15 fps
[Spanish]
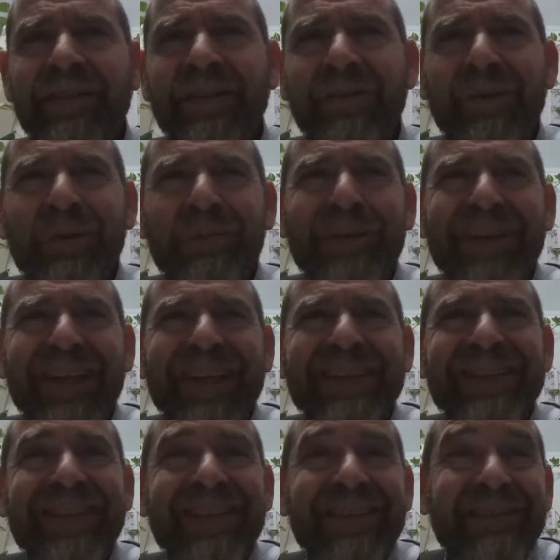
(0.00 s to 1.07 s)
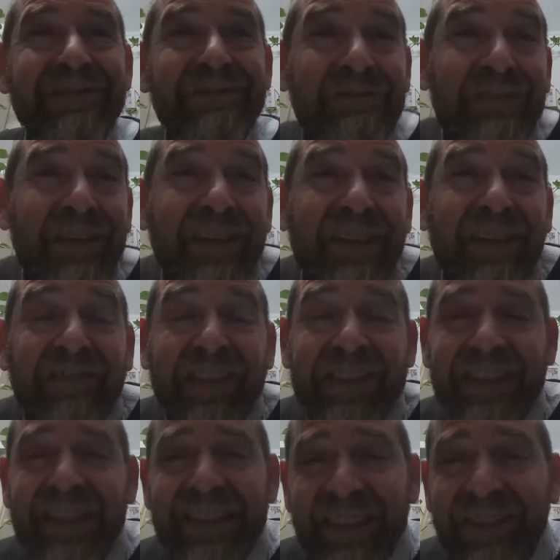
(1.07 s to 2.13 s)
Uno podría decir, qué
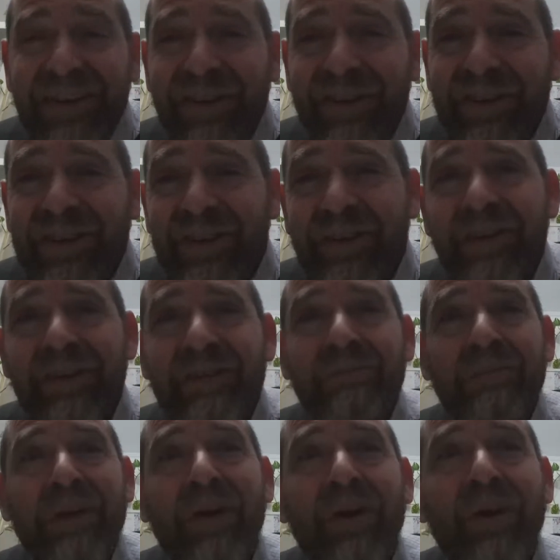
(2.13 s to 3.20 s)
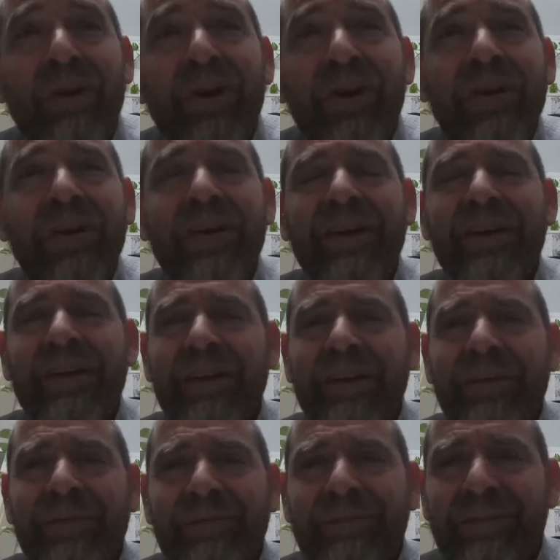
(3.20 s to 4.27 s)
fantástico, lo hizo, mejoró.
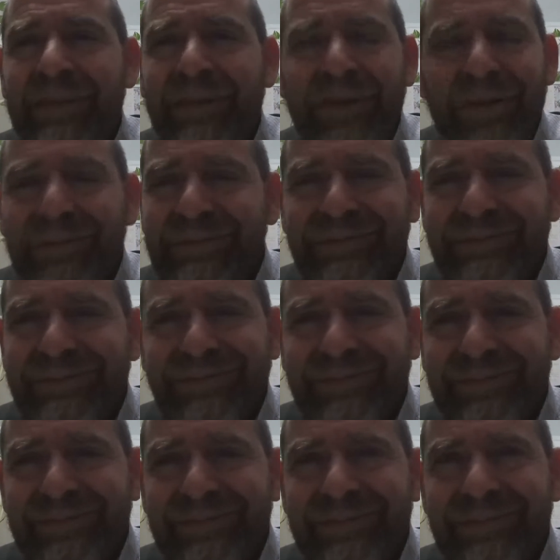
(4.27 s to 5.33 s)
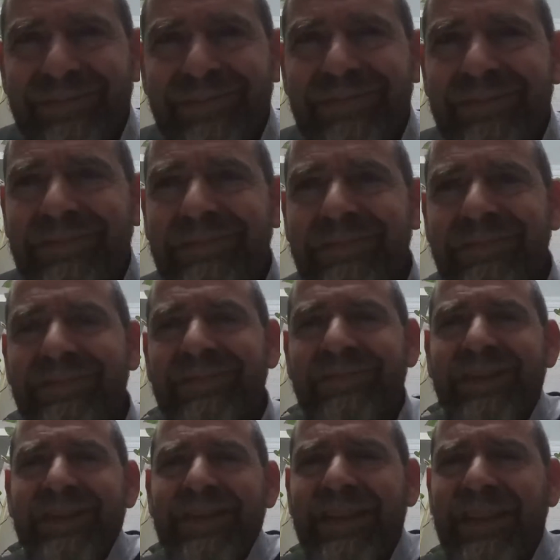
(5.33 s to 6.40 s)
No.
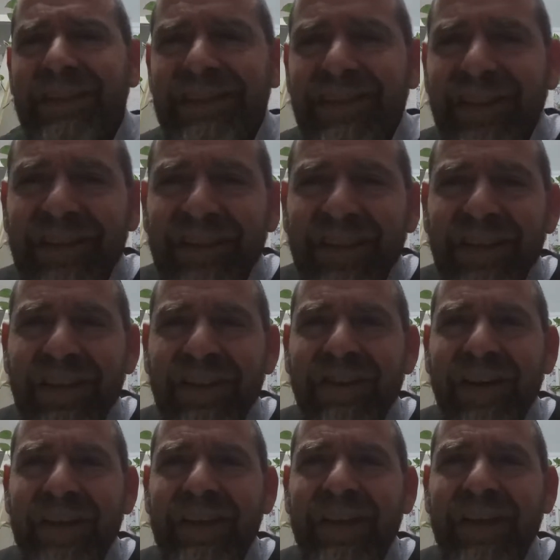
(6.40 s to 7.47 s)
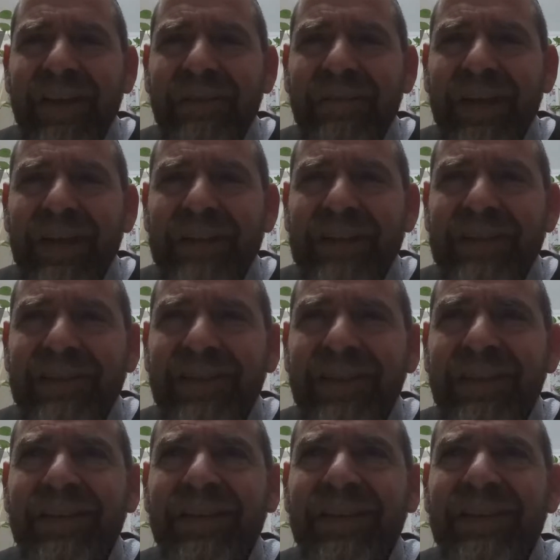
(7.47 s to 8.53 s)
dijeron ahí, el Ramjal
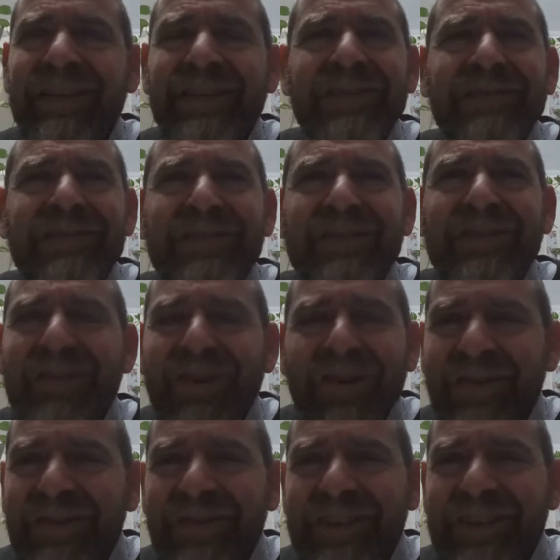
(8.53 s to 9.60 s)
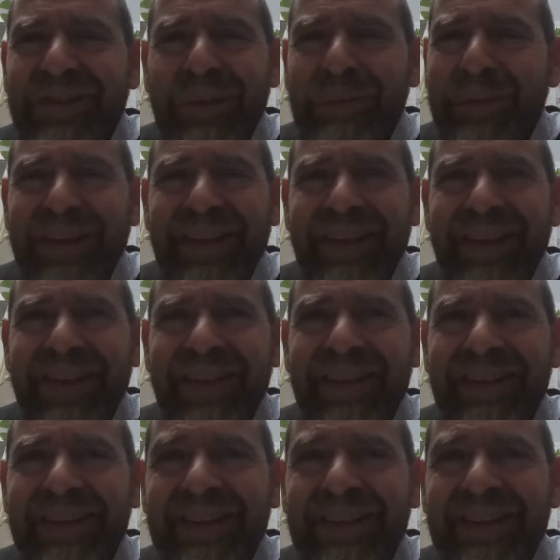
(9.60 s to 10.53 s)
dice, no, echó a perder.